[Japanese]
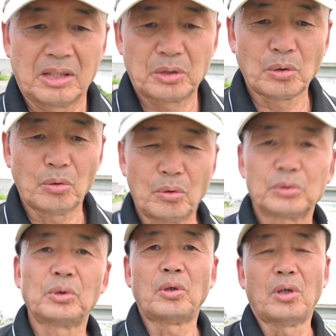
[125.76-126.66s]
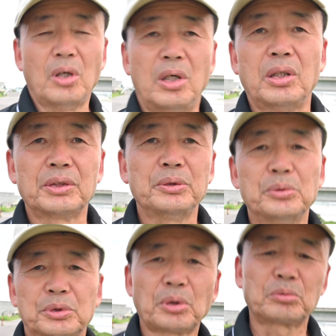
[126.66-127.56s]
今日の
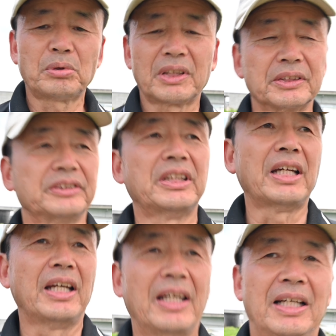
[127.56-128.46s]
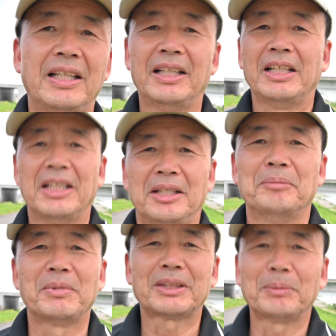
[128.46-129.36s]
夕食はですね
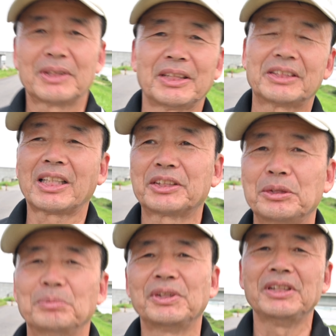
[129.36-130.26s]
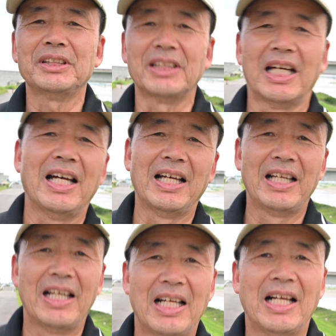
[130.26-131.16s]
またまた久しぶりに
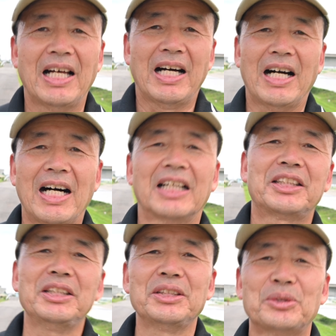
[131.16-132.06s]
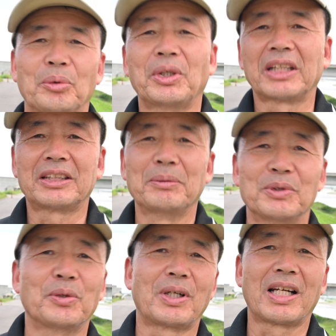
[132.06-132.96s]
アヒージョをやってみ
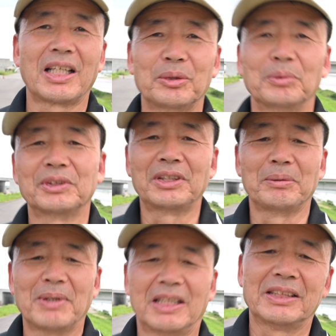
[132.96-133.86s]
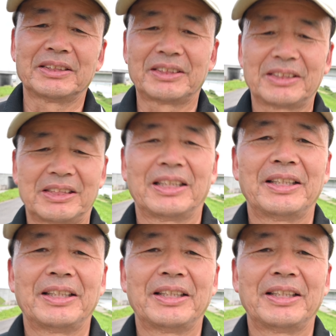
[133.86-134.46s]
ようかなと思っています